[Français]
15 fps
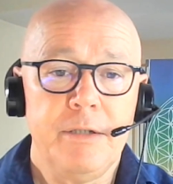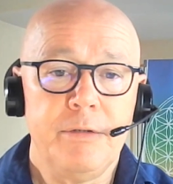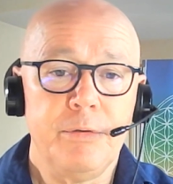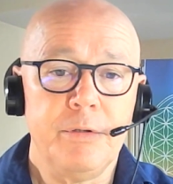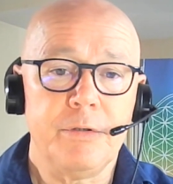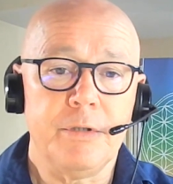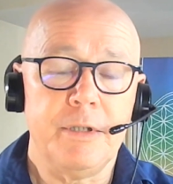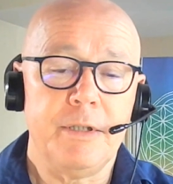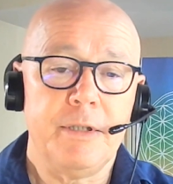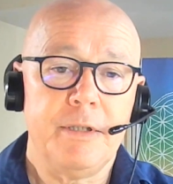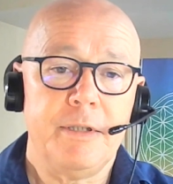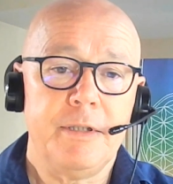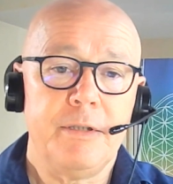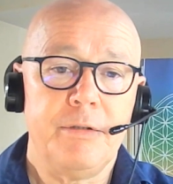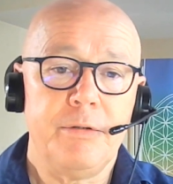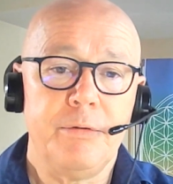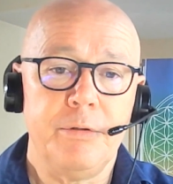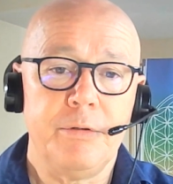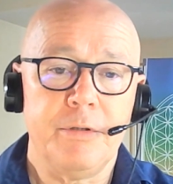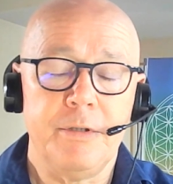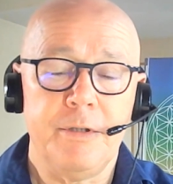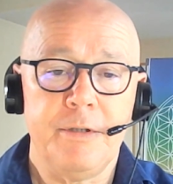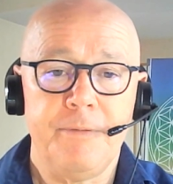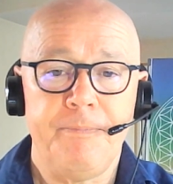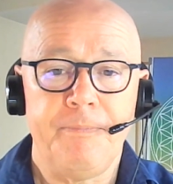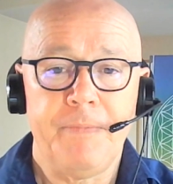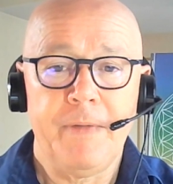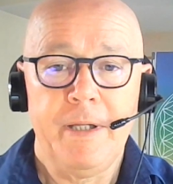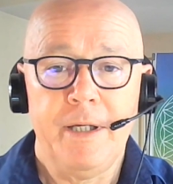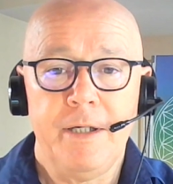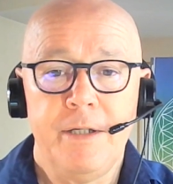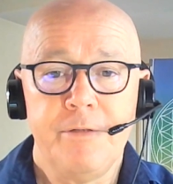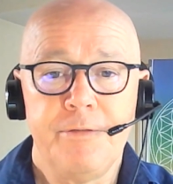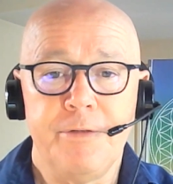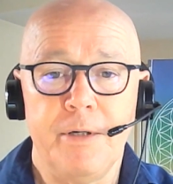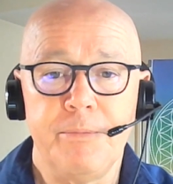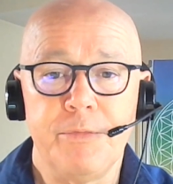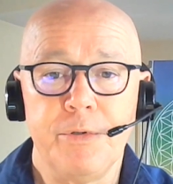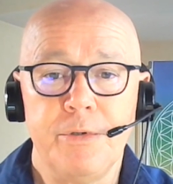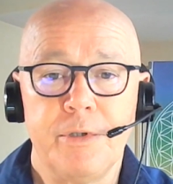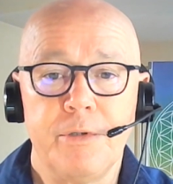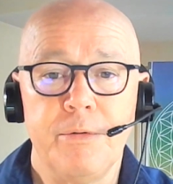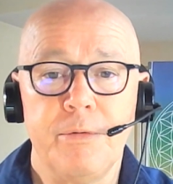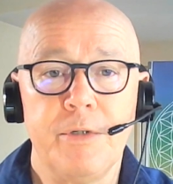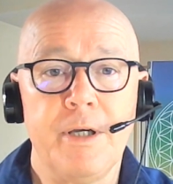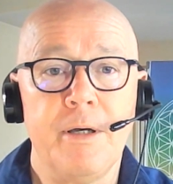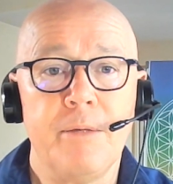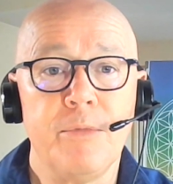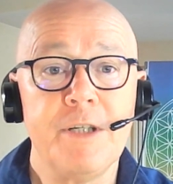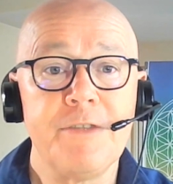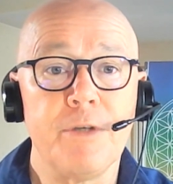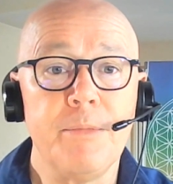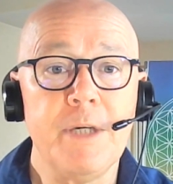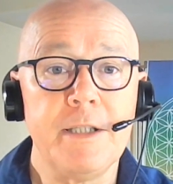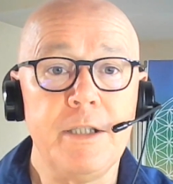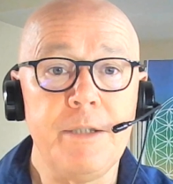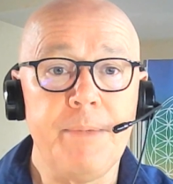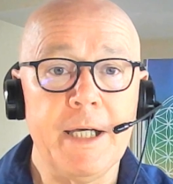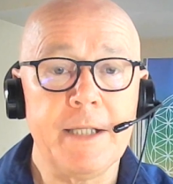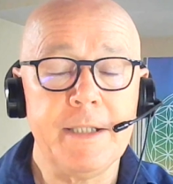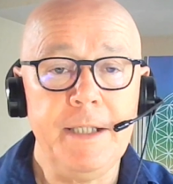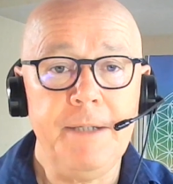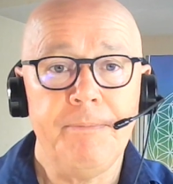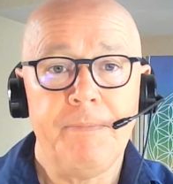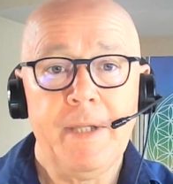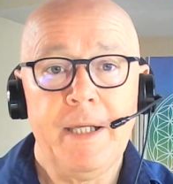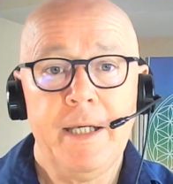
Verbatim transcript: d'autres d'autres formes de qu'on a moins en moins de liberté.